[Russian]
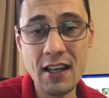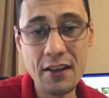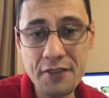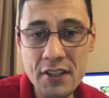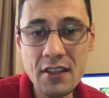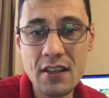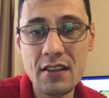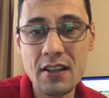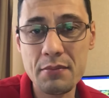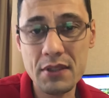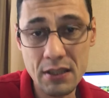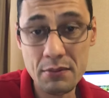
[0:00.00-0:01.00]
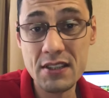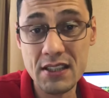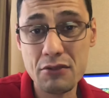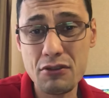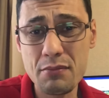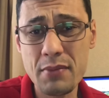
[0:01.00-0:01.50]
А венгры, как бы там
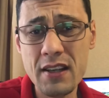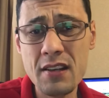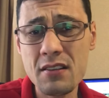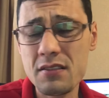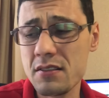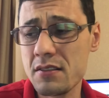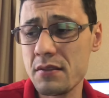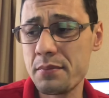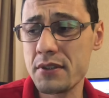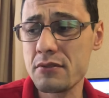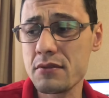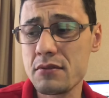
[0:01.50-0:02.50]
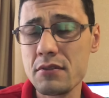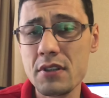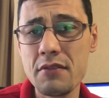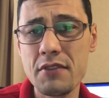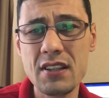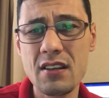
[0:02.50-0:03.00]
языковой барьер присутствует,
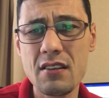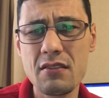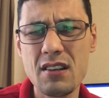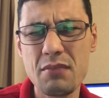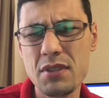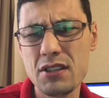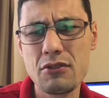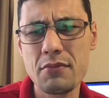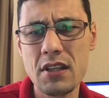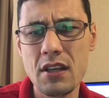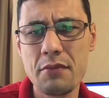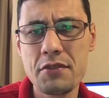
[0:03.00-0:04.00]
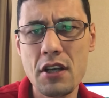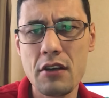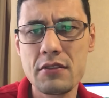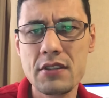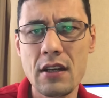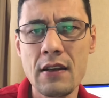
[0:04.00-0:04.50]
и венгры как бы особо не
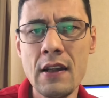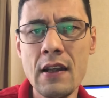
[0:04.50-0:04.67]
общаются.